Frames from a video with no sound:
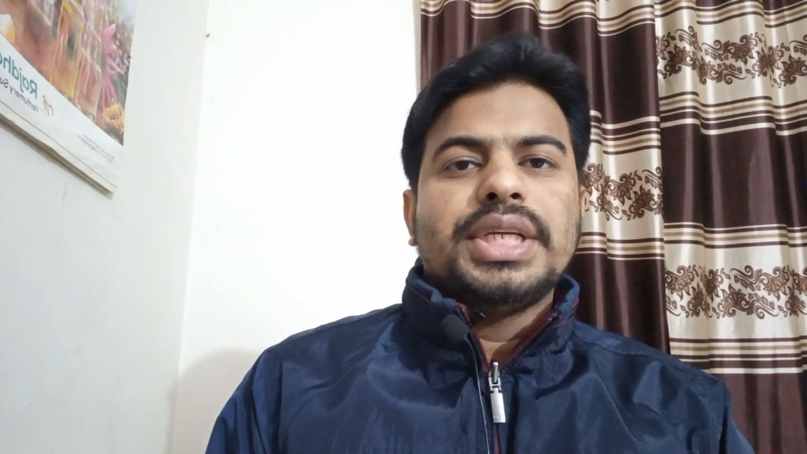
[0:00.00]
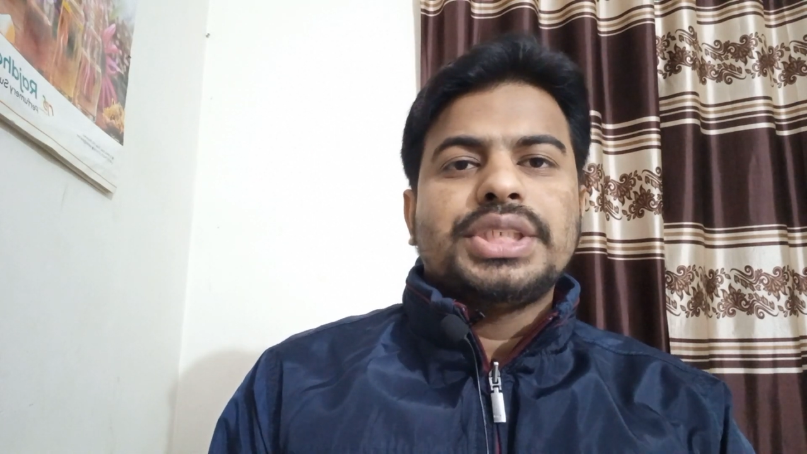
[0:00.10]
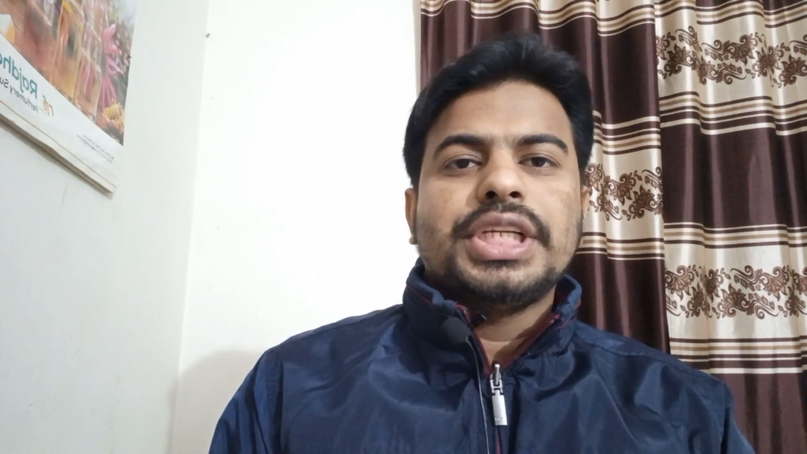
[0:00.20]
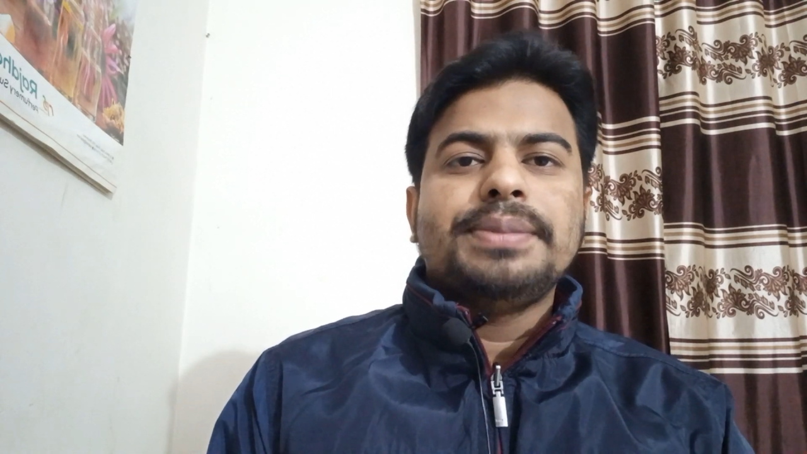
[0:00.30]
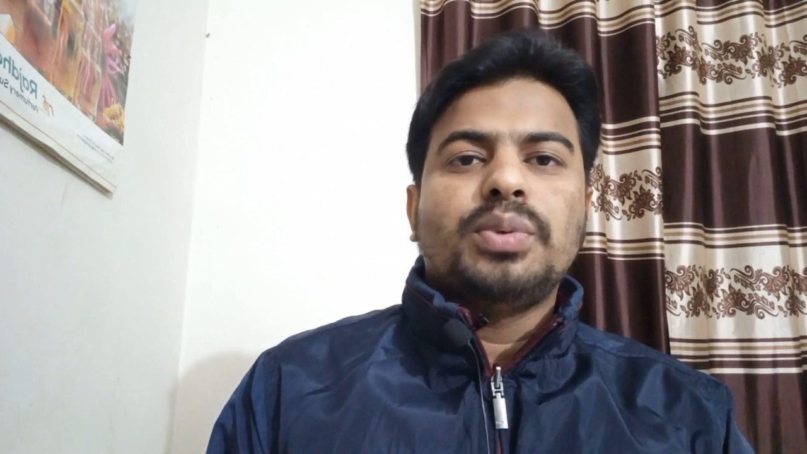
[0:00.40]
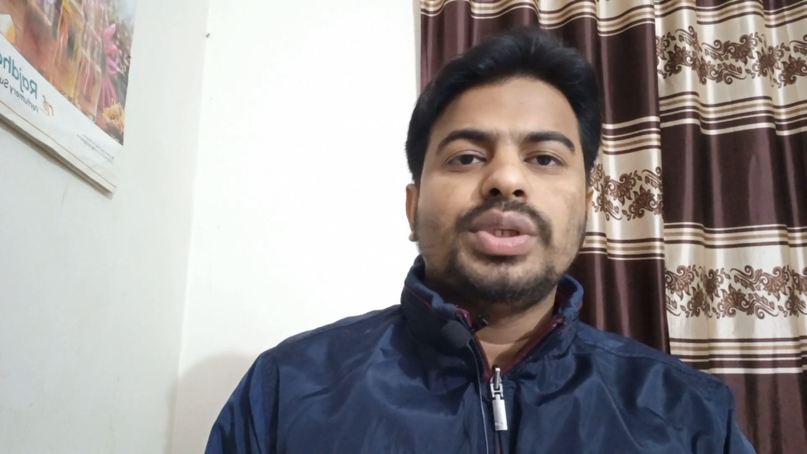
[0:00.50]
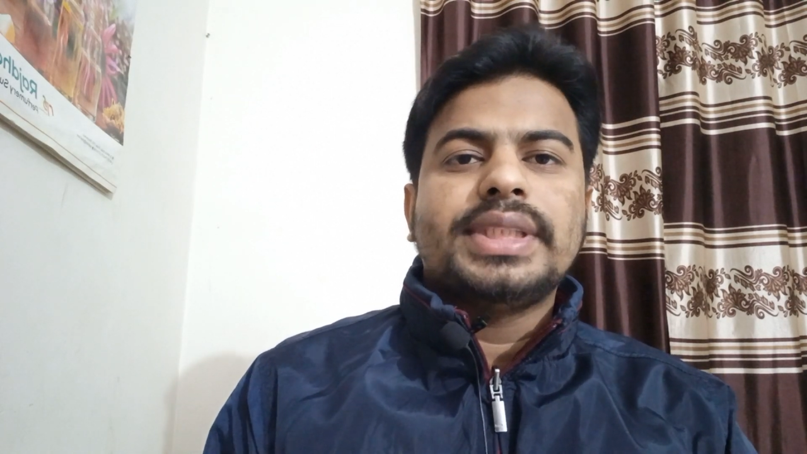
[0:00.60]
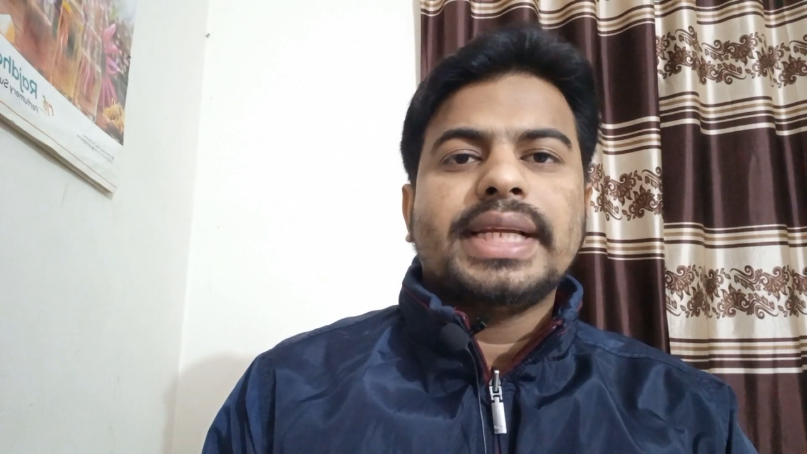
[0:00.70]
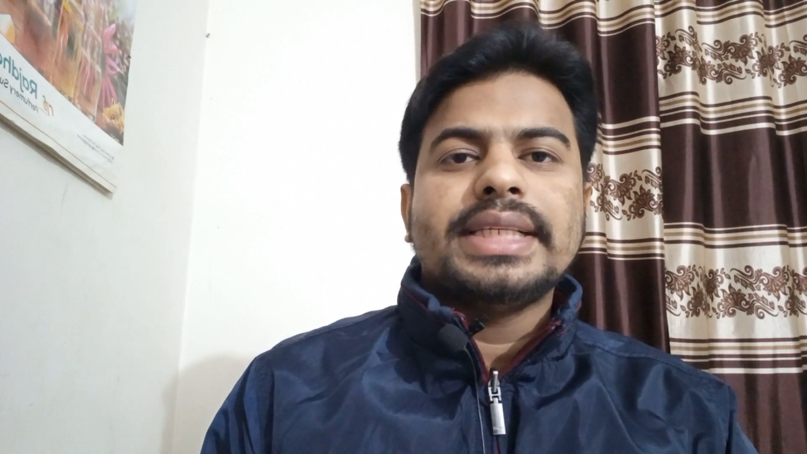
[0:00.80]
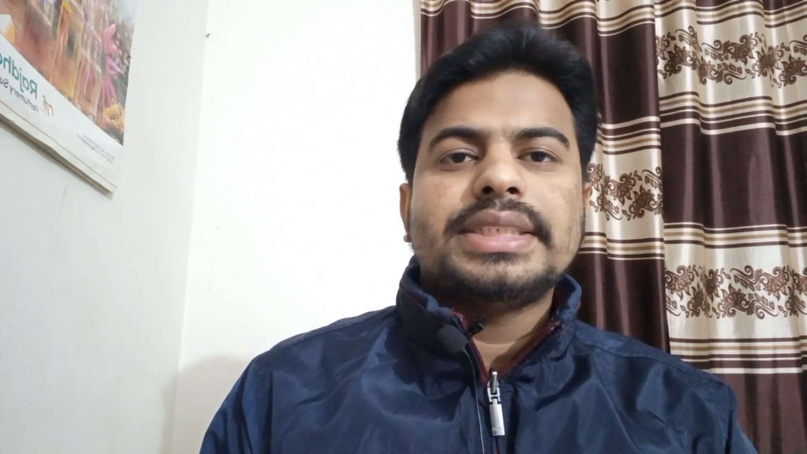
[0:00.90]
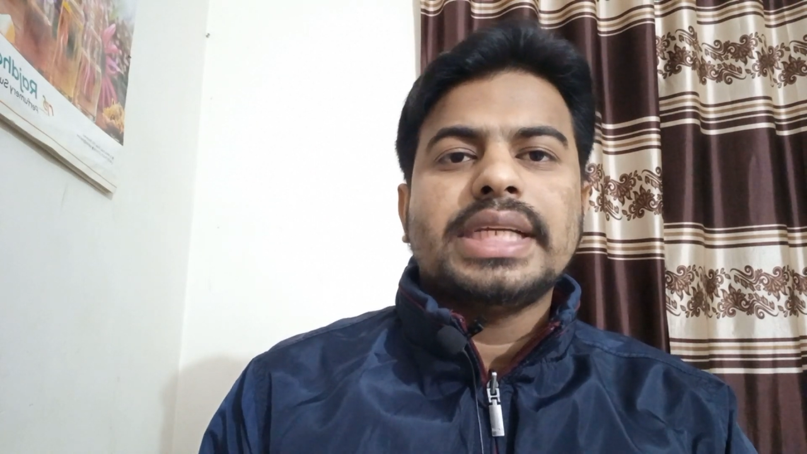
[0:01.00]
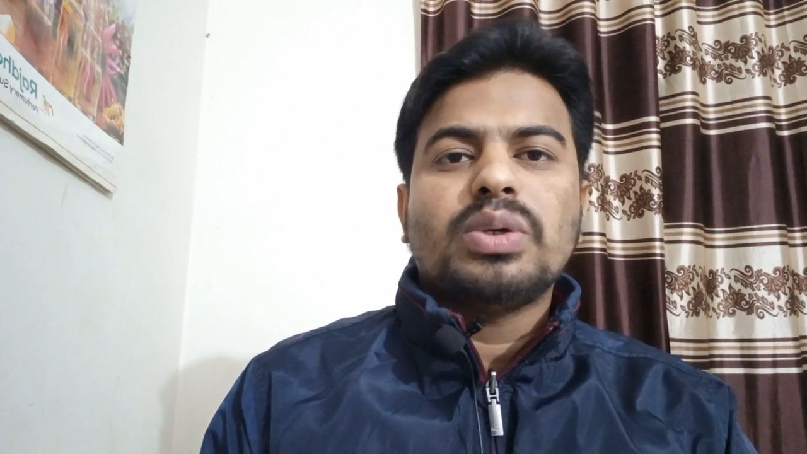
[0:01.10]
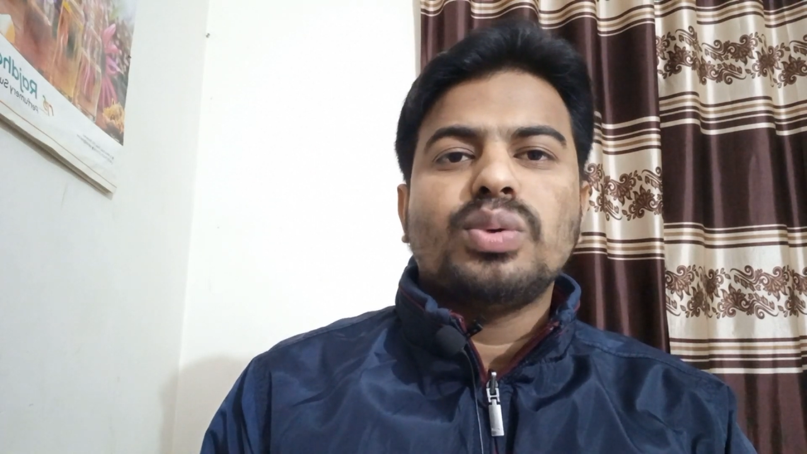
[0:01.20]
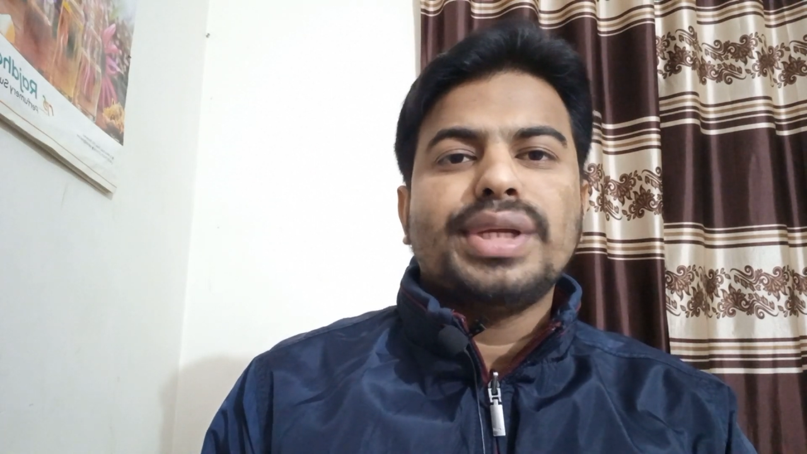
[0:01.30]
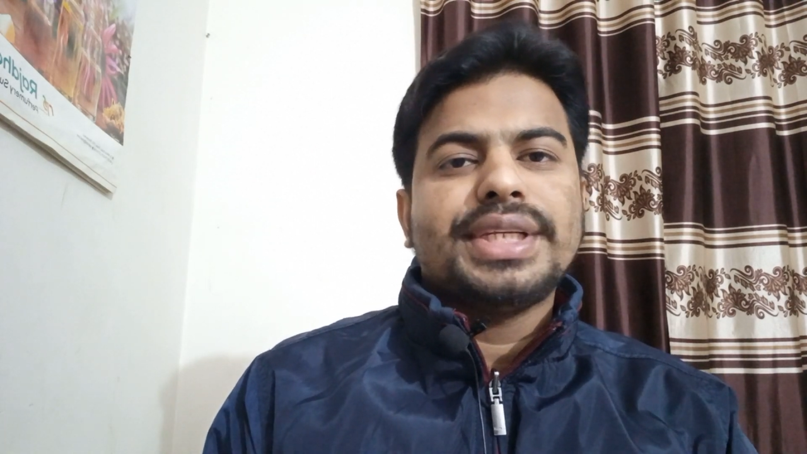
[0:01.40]
সেই বই থেকে যে
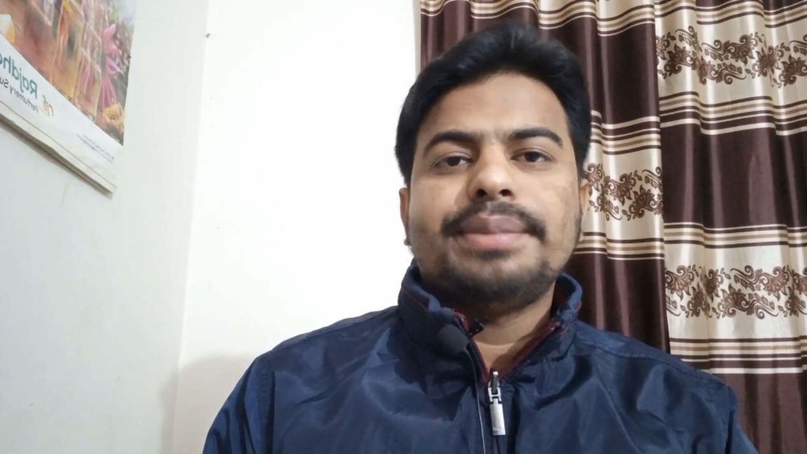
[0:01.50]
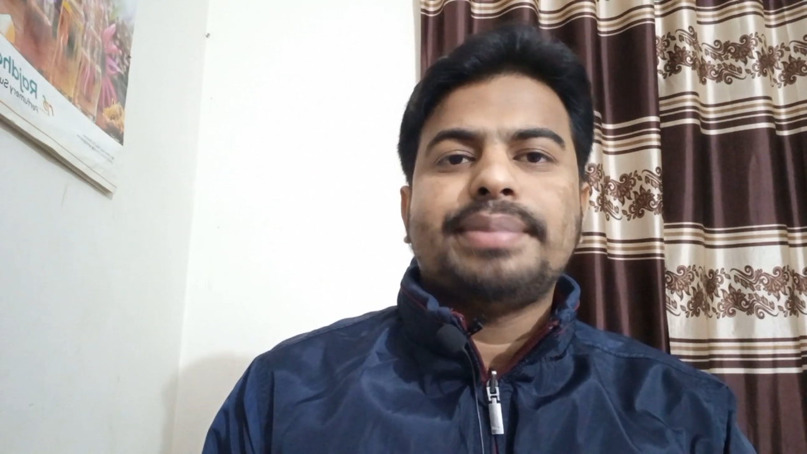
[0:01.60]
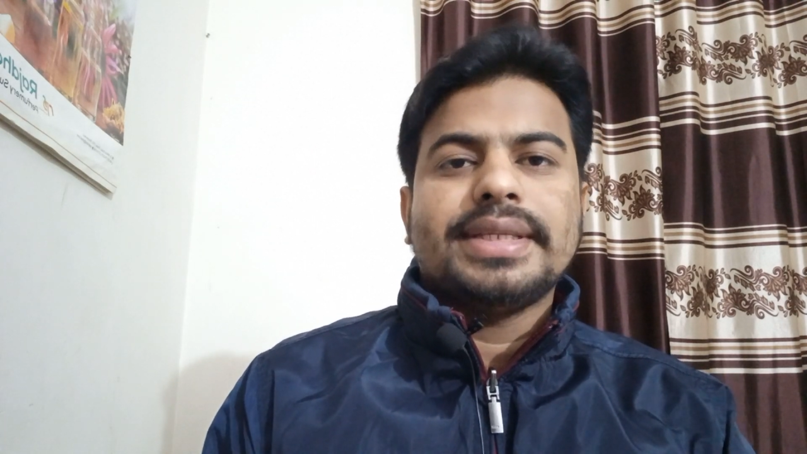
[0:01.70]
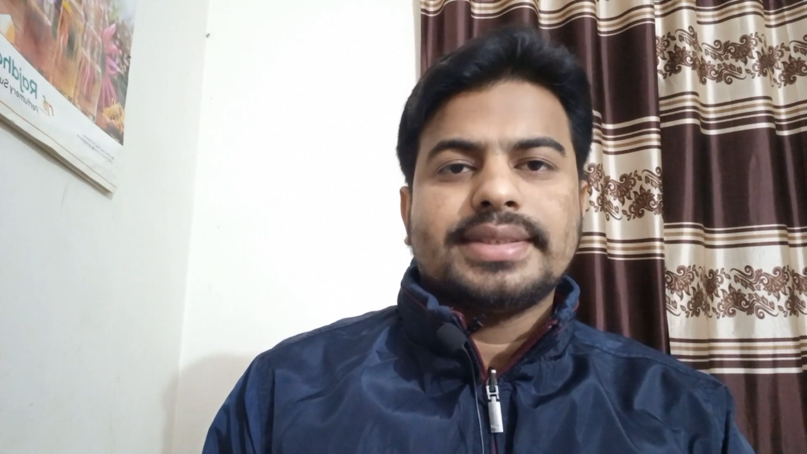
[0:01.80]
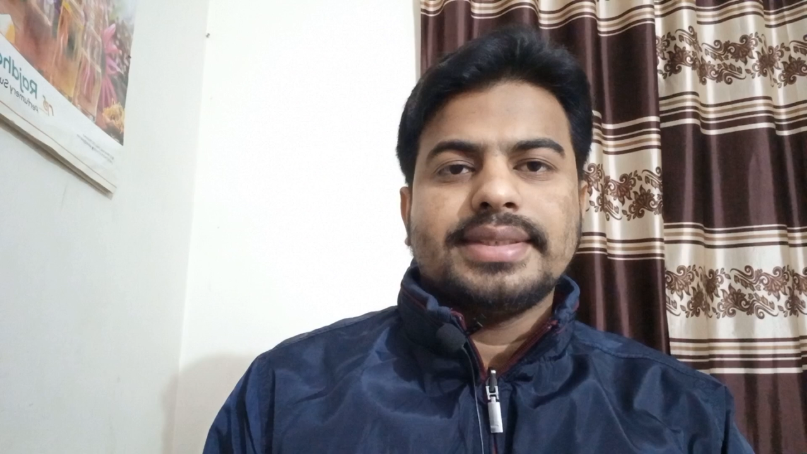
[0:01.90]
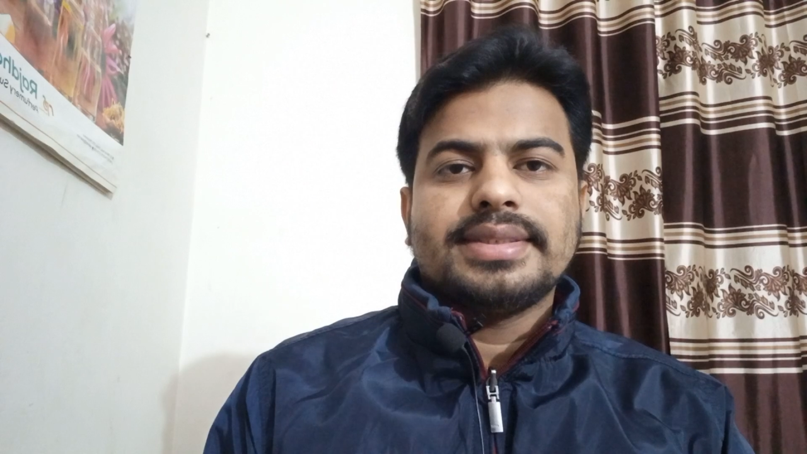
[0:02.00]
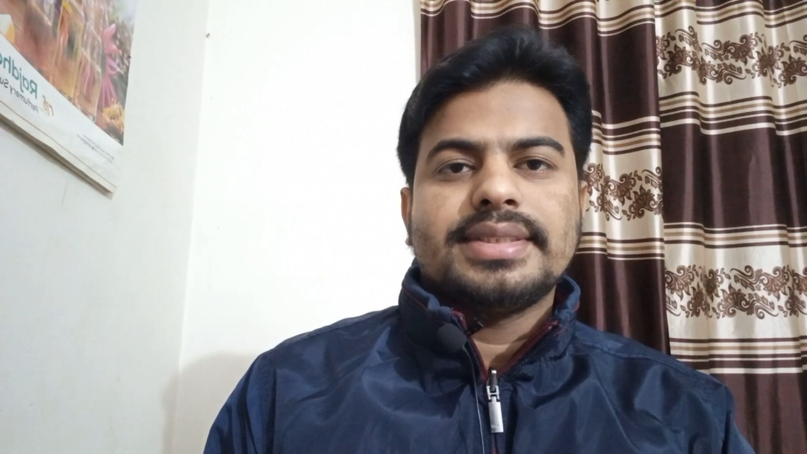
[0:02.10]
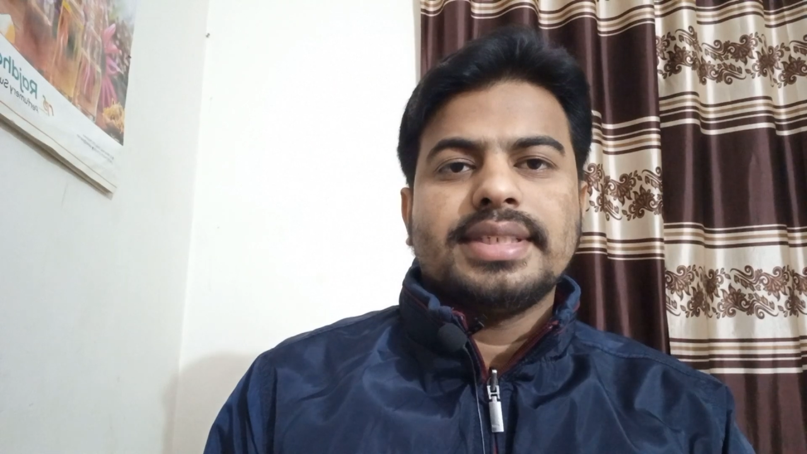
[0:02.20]
কোনো একটি প্যাসেজ